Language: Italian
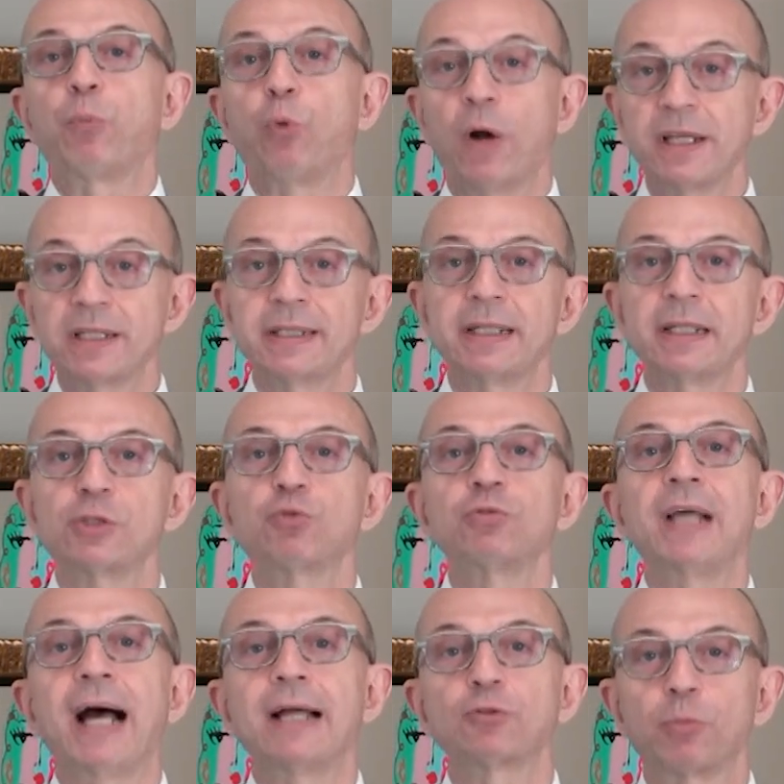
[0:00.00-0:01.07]
Può essere
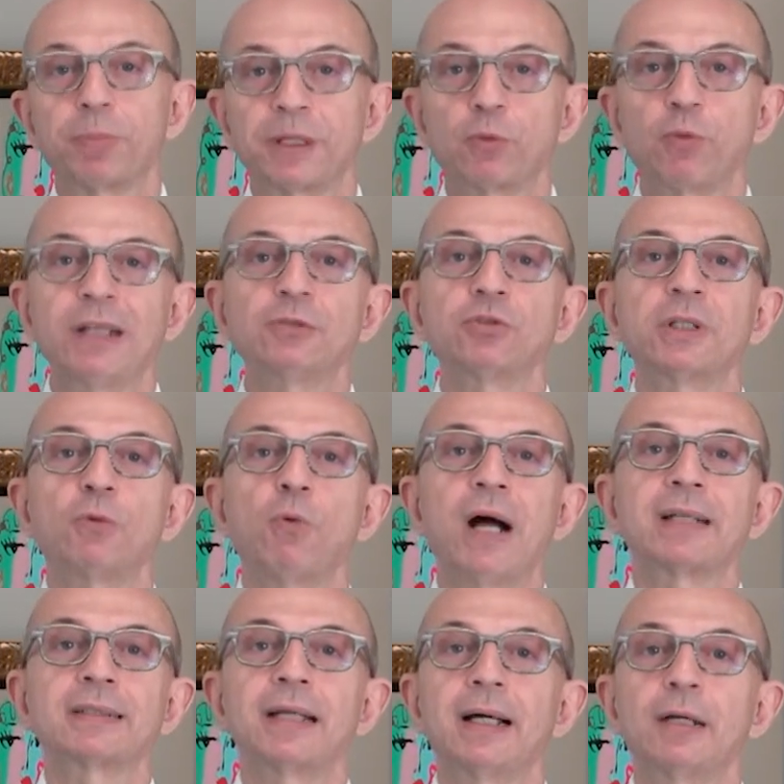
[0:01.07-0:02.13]
studiato per quanto
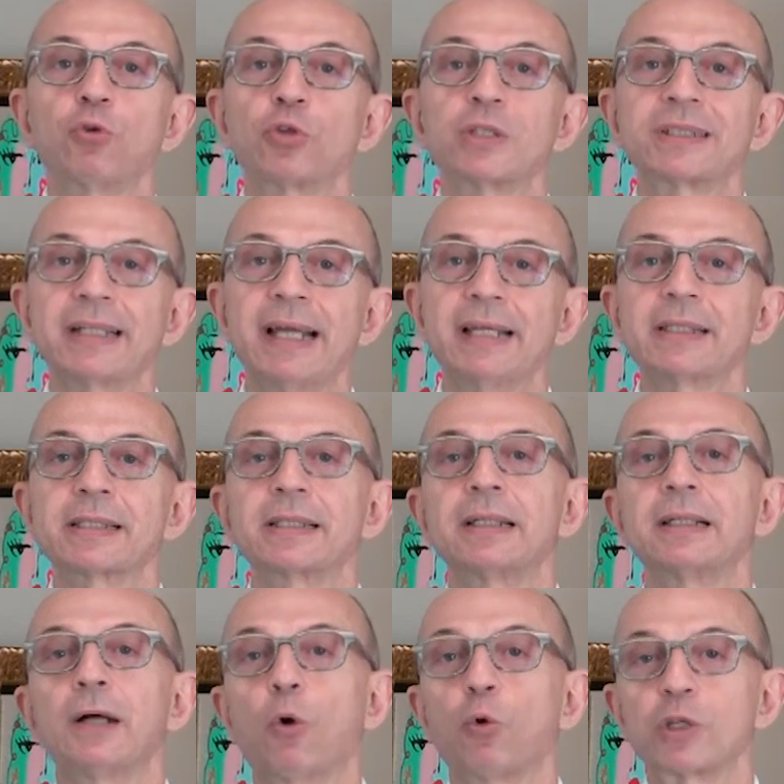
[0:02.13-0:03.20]
riguarda lo
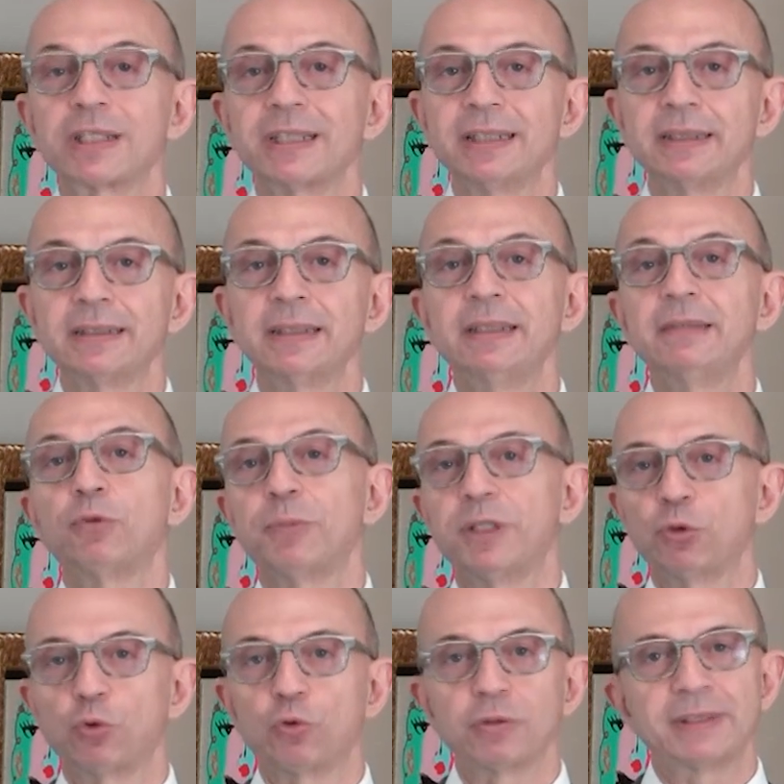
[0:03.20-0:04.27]
stress ossidativo
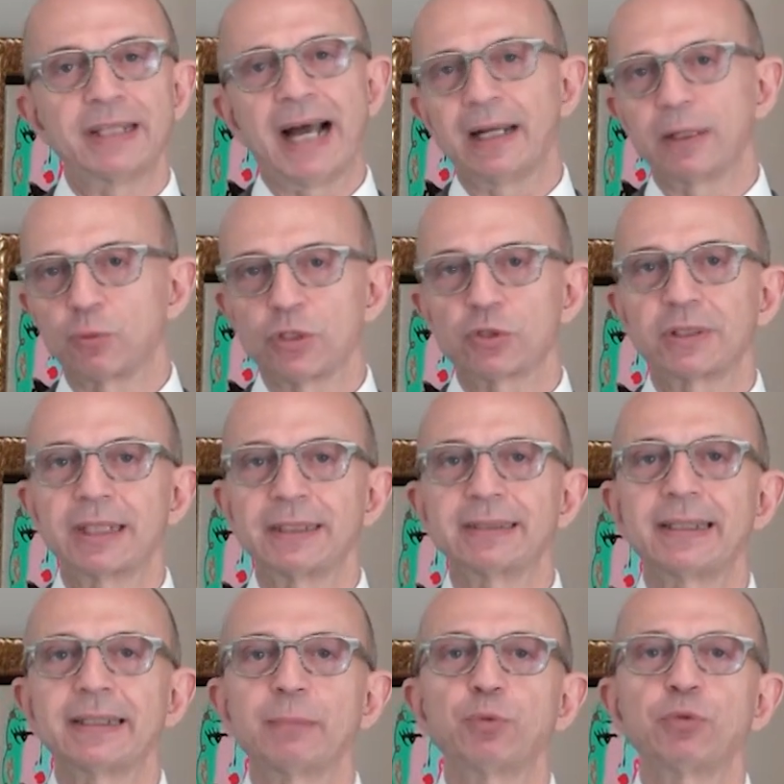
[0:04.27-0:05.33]
mitocondriale, questo in
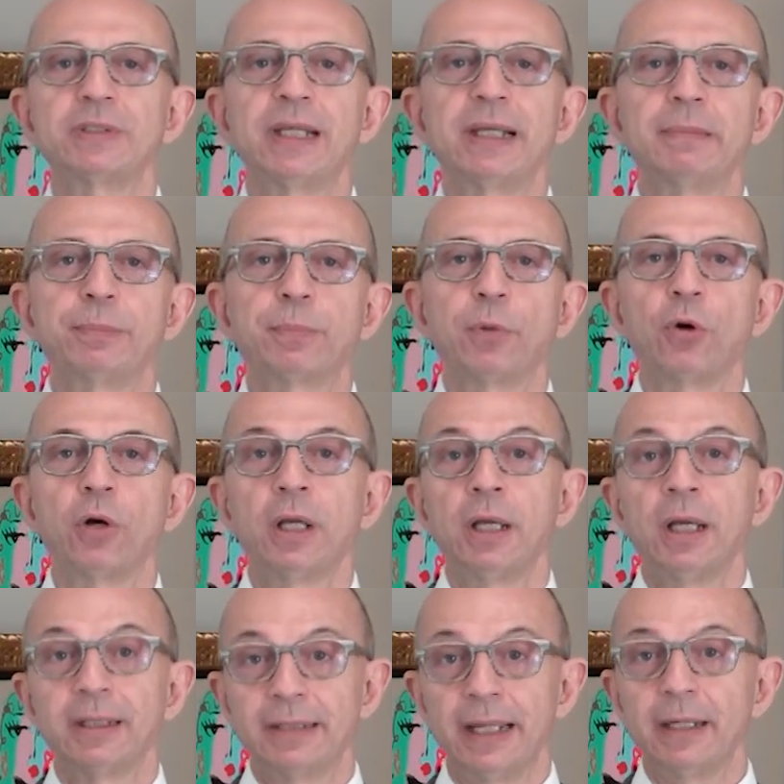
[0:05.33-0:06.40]
realtà da più tempo
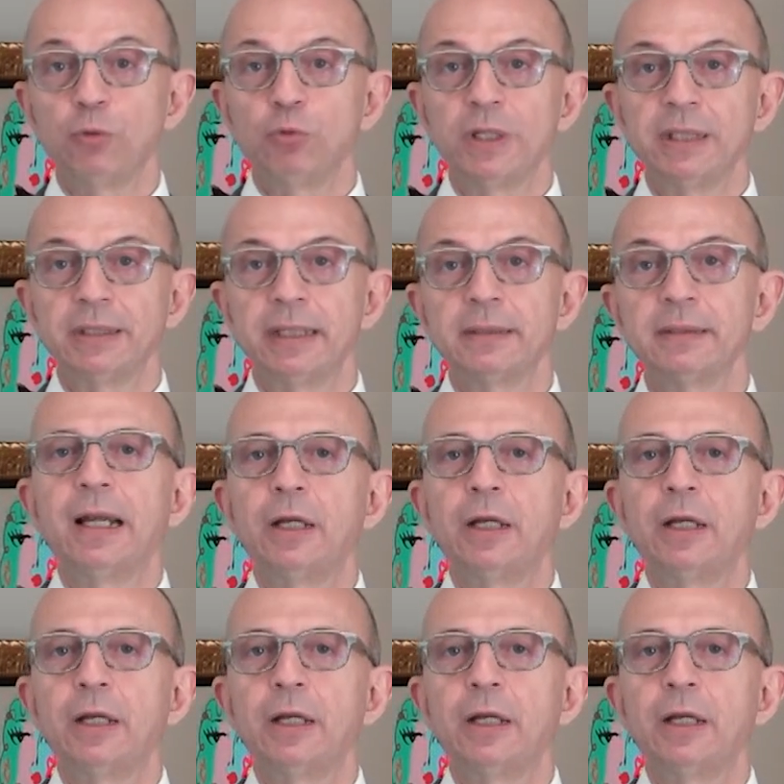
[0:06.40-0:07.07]
nelle urine,